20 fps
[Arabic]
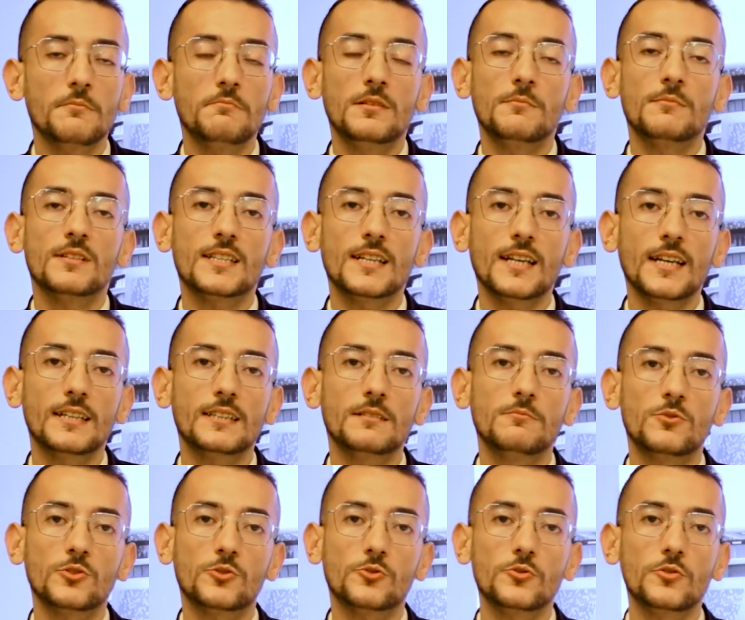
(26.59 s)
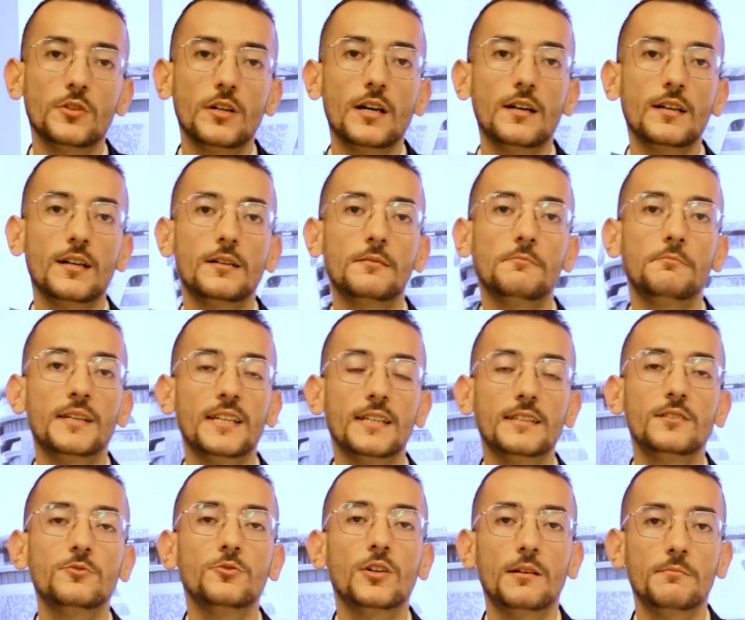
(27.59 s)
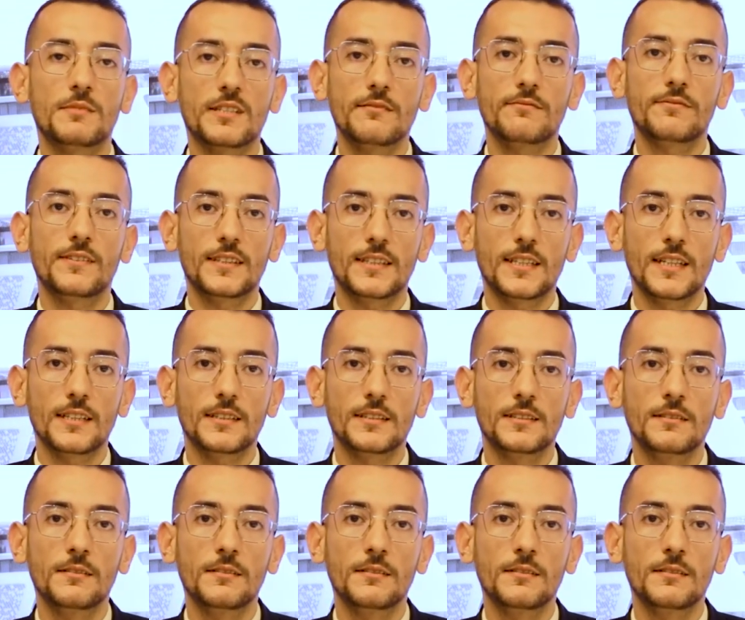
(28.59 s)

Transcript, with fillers: بمساحه المشروع 152 فدان